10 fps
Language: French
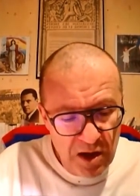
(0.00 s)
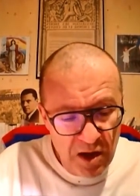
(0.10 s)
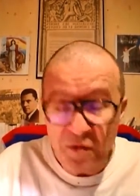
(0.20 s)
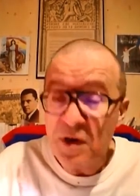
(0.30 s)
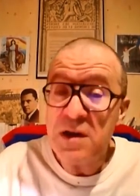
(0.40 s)

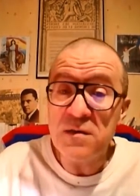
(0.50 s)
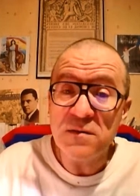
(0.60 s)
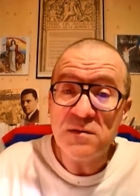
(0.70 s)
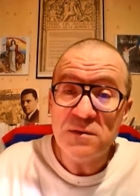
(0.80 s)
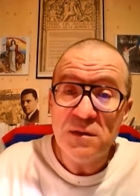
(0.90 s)
En
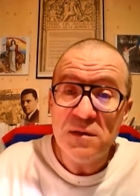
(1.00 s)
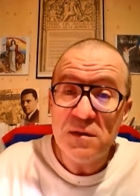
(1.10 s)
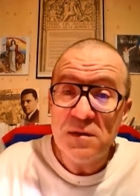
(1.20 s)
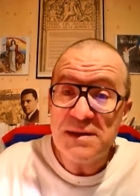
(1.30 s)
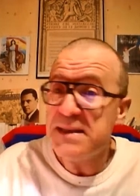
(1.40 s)
voyant
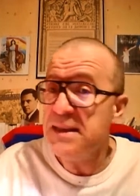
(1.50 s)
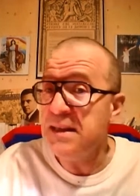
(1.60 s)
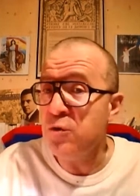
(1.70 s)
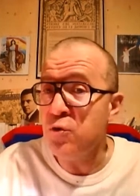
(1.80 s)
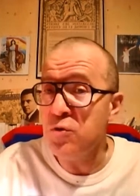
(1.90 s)

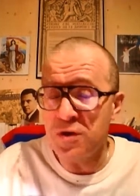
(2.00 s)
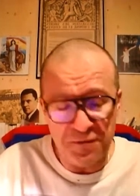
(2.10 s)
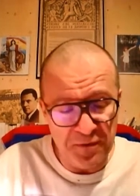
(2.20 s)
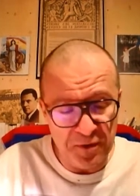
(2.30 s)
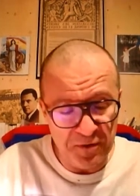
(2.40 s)
ces deux
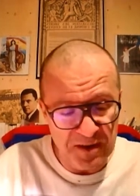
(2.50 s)
enfants